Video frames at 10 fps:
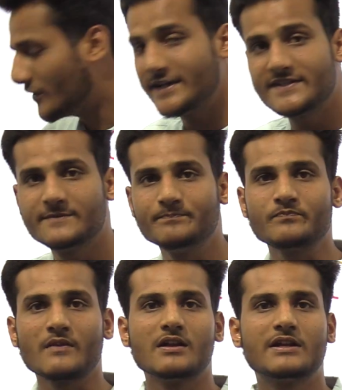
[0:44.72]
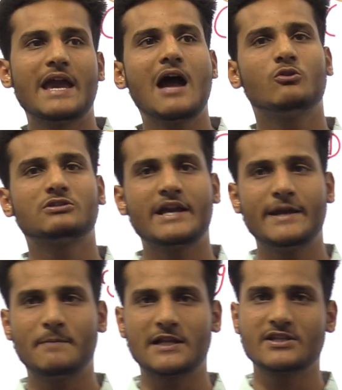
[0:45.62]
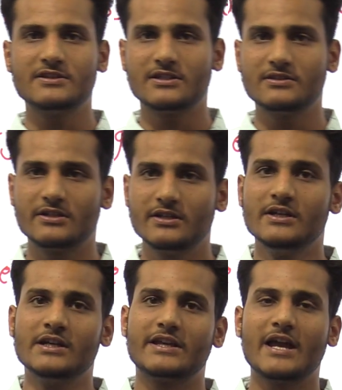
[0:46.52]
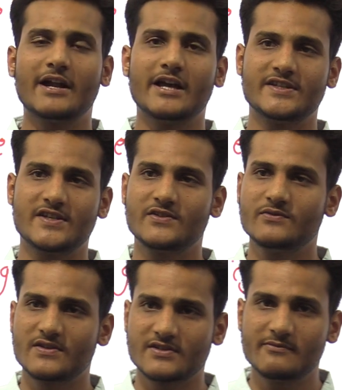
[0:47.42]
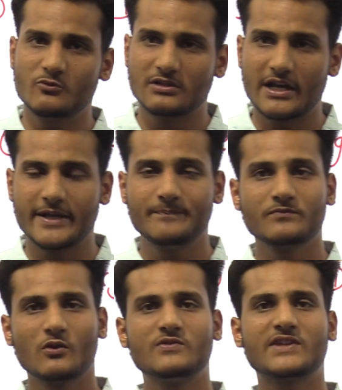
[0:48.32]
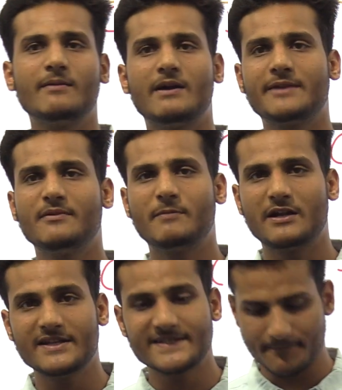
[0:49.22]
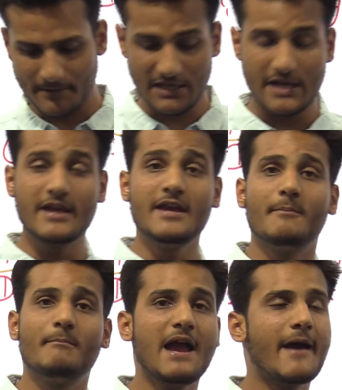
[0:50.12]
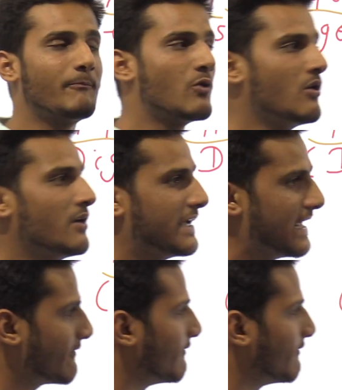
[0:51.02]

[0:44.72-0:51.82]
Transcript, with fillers: फ्रेंड्स क्या होता है पाचन तंत्र क्या डाइजेस्टिव सिस्टम होता है उसके बारे में पढ़ने से पहले मैं आपको एक